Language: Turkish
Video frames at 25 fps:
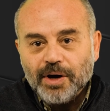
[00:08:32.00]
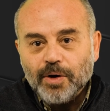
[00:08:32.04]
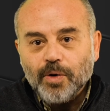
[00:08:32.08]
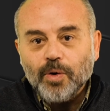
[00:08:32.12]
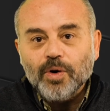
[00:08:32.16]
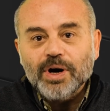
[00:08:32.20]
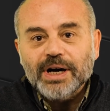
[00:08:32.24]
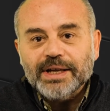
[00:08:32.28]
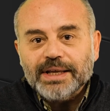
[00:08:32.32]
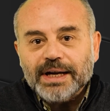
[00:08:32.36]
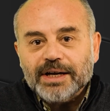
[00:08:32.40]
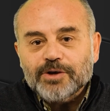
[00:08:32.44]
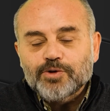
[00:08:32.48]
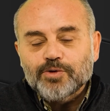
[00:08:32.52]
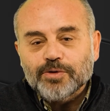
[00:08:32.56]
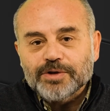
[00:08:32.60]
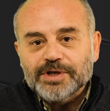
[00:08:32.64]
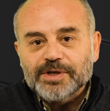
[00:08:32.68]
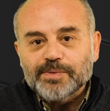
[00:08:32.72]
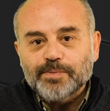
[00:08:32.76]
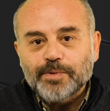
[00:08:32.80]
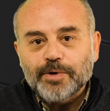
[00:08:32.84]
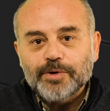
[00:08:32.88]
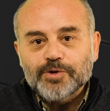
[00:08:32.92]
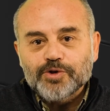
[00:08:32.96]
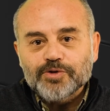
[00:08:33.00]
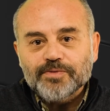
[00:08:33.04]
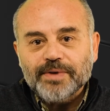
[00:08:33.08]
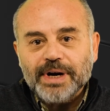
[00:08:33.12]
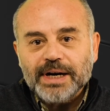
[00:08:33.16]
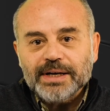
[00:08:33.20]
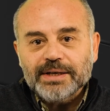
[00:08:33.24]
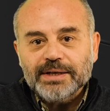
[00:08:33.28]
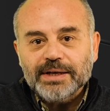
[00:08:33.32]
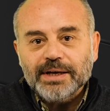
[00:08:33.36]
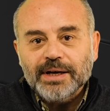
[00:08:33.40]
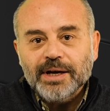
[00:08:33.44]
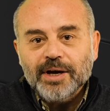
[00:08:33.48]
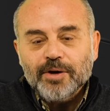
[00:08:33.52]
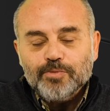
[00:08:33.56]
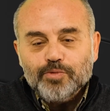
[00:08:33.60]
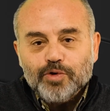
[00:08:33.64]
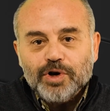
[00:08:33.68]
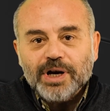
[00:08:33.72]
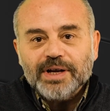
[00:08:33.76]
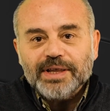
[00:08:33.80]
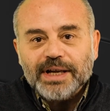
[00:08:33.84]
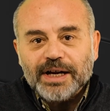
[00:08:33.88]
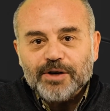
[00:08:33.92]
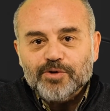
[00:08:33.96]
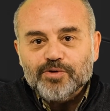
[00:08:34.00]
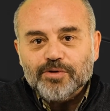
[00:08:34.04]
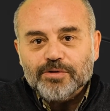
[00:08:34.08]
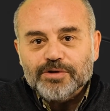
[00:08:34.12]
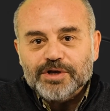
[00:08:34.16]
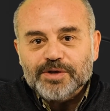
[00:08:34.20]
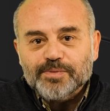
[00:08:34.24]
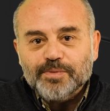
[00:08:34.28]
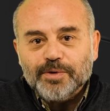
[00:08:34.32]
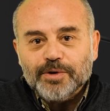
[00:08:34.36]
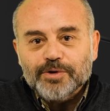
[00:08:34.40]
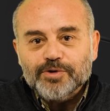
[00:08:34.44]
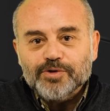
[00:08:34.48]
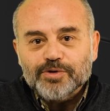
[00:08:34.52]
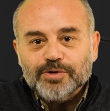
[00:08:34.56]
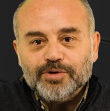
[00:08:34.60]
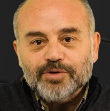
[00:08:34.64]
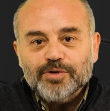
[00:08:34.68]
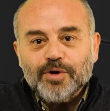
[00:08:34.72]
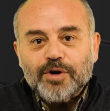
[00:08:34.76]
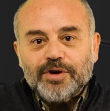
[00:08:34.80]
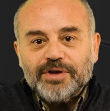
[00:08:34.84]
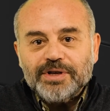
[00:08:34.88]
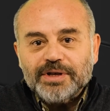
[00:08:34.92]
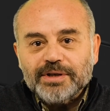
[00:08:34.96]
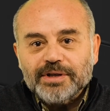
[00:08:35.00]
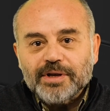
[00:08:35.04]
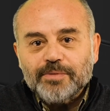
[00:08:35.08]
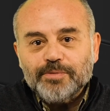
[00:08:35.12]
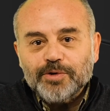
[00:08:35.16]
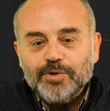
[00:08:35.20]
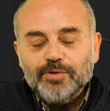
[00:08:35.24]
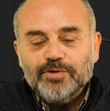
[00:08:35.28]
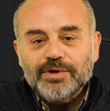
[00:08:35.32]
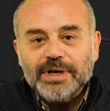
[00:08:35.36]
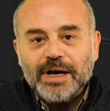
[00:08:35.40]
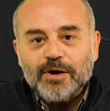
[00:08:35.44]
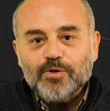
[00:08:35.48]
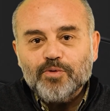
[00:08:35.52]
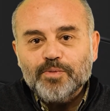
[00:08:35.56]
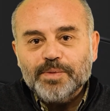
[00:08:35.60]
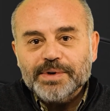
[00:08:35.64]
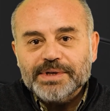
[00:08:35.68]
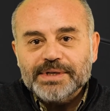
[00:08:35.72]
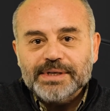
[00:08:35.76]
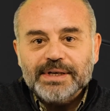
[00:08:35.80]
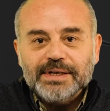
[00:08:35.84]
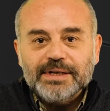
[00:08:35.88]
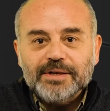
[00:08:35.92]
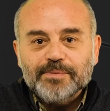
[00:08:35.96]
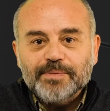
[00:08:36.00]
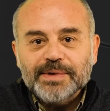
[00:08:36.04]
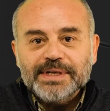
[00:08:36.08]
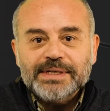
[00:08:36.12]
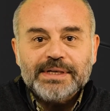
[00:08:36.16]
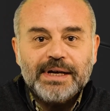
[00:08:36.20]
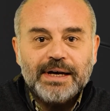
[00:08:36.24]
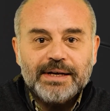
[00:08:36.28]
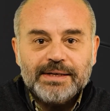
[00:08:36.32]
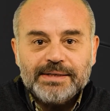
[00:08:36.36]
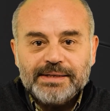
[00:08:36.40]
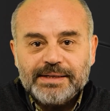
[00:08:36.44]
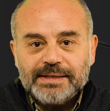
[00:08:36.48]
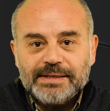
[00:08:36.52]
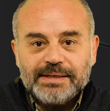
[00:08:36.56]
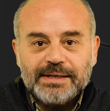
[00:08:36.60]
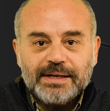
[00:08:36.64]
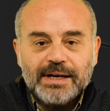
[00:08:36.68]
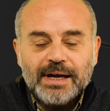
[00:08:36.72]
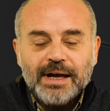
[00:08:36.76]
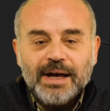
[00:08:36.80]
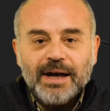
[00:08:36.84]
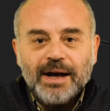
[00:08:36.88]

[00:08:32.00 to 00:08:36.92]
O kadar çok sporcu var ki bu kadar çok sporcunun 4 yılda bir Dünya Kupası'na gitmesi haksızlık.